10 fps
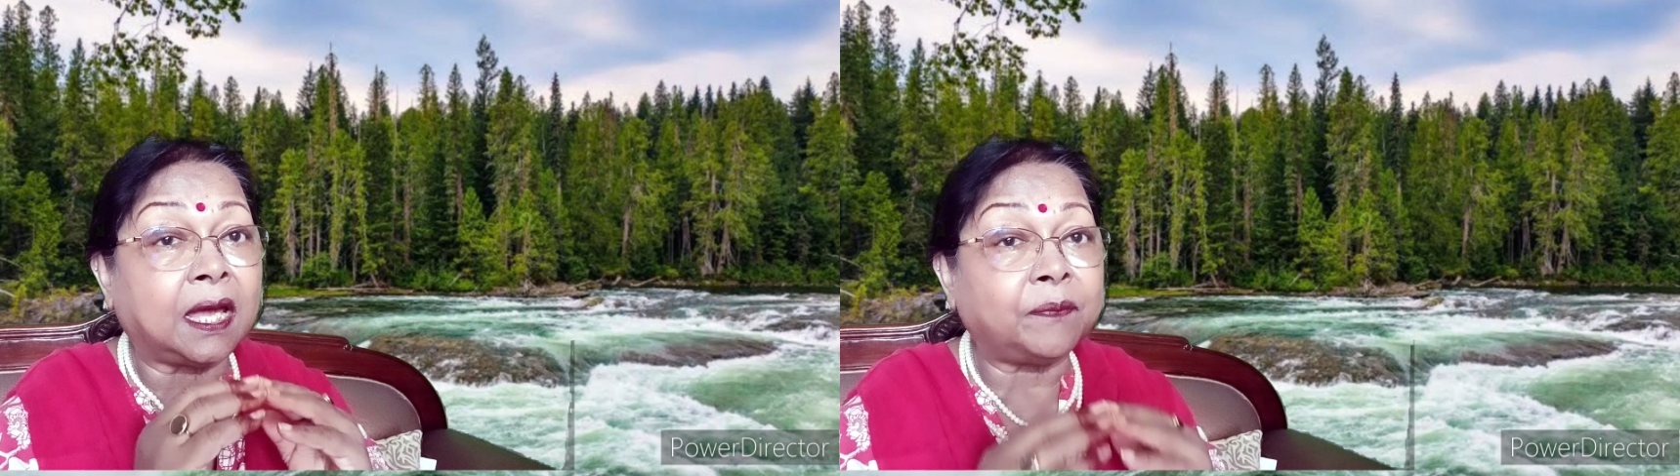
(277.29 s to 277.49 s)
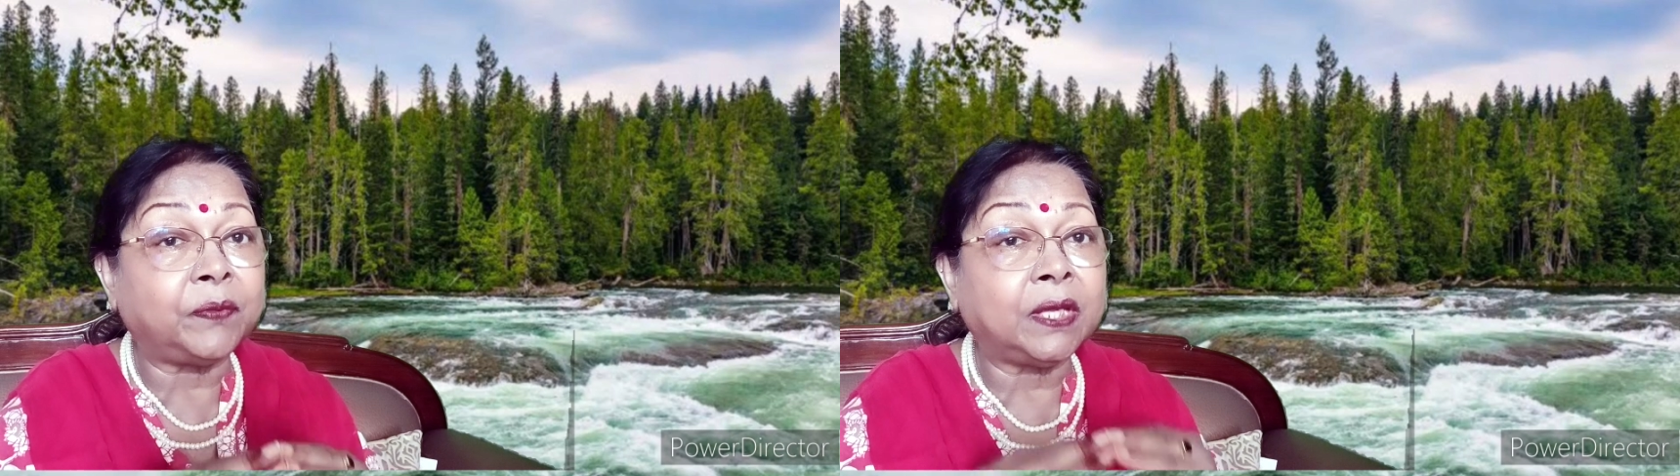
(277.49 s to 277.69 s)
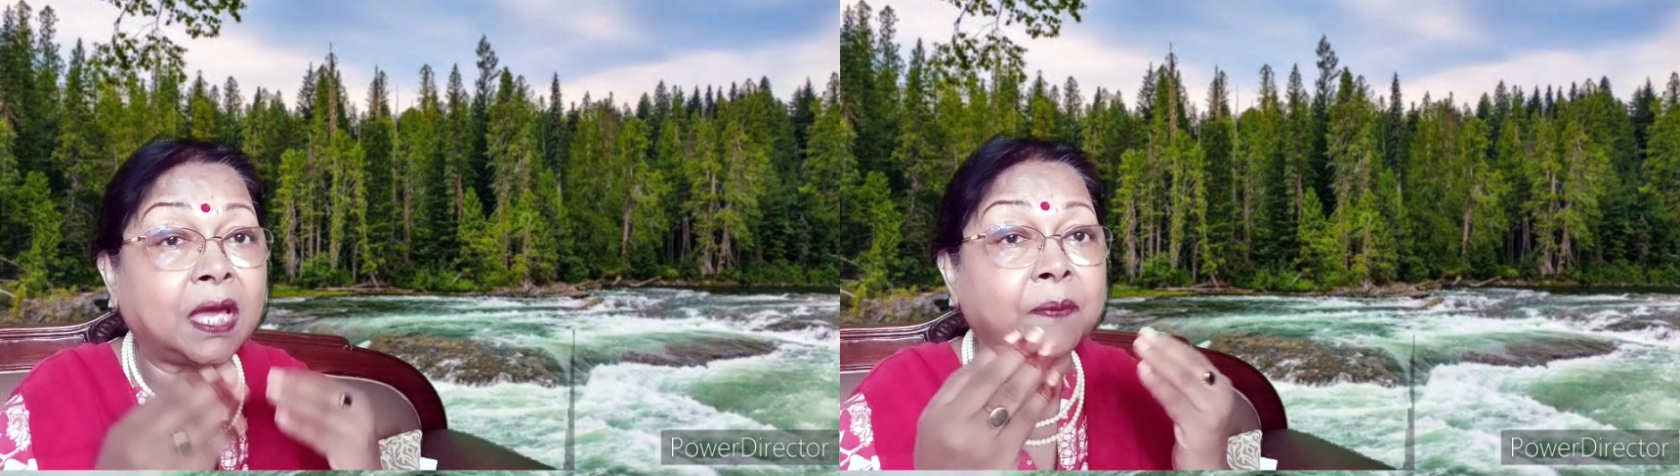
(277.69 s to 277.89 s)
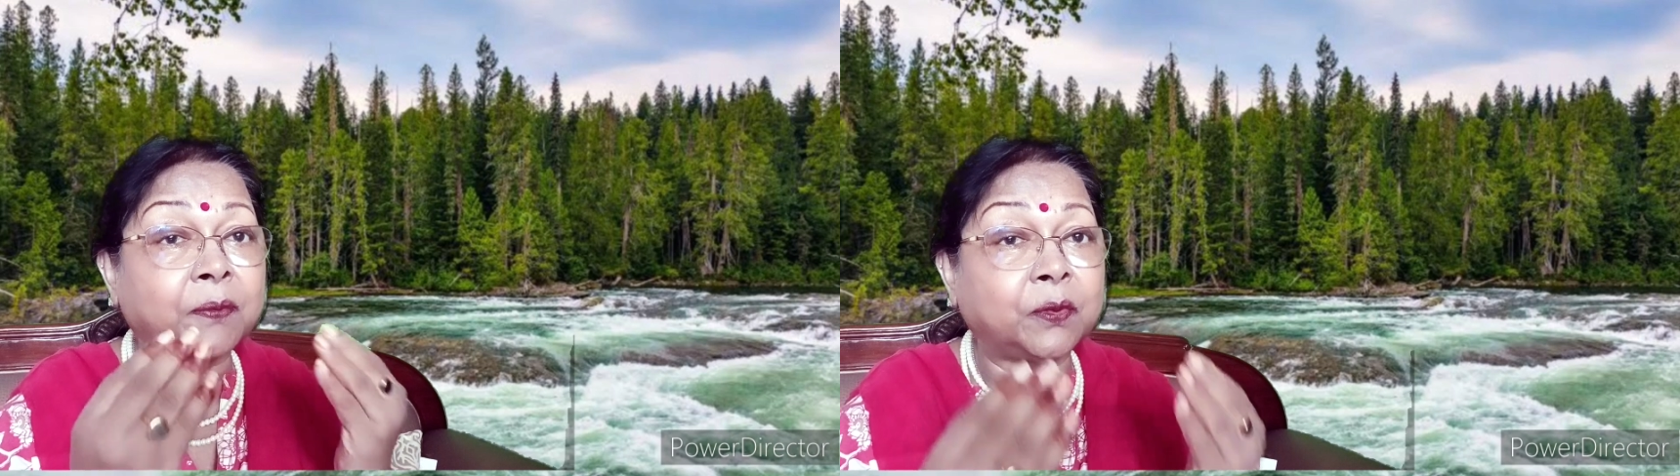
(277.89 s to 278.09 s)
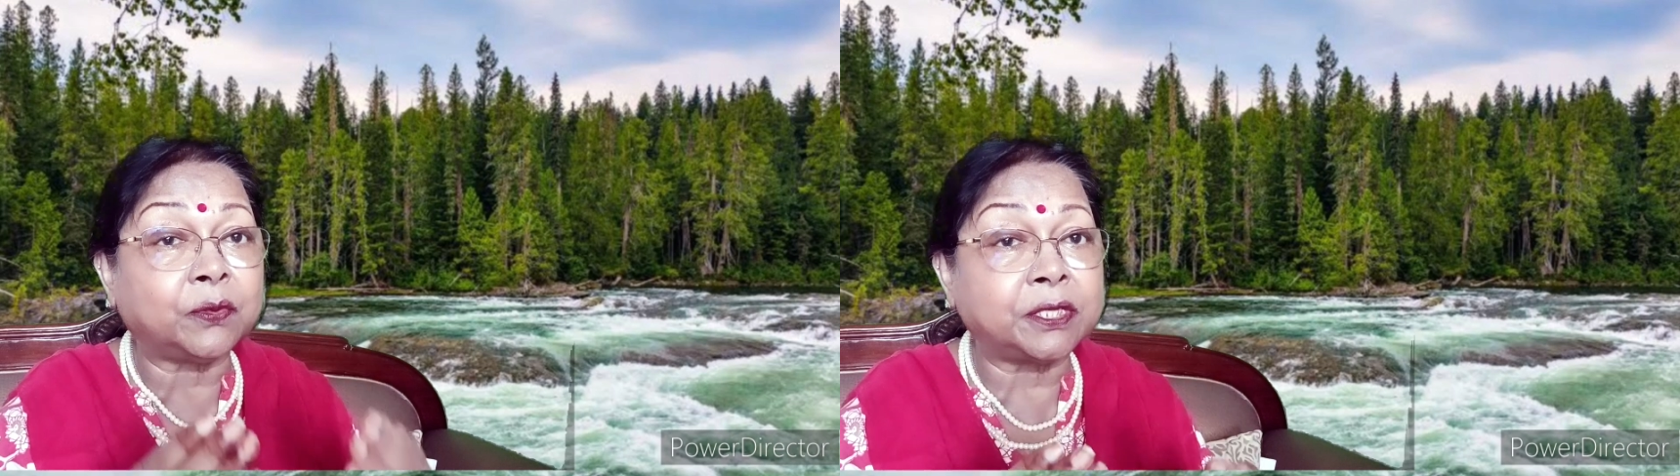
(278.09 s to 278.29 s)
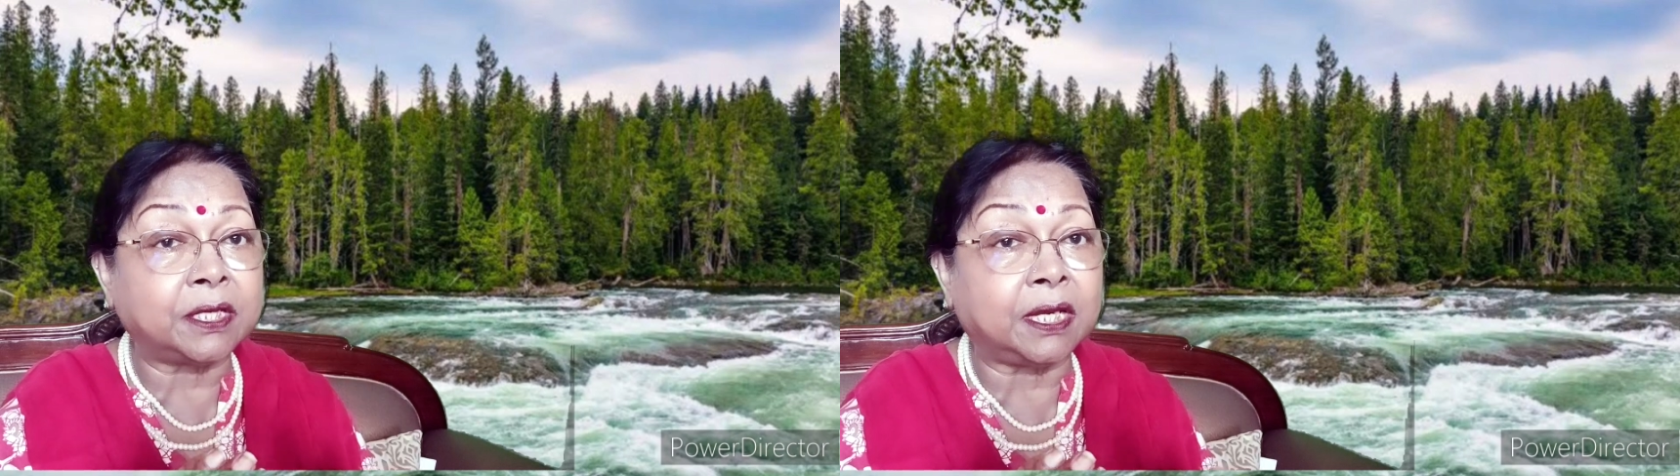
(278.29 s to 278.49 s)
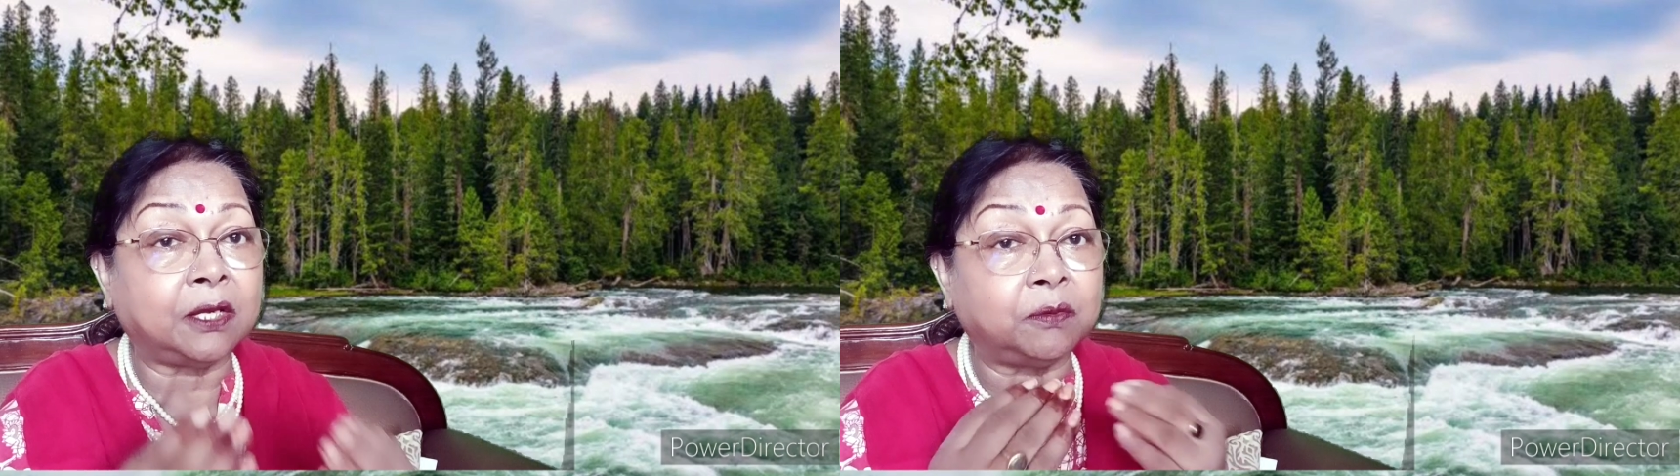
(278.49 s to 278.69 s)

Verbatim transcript: अपने आप को श्री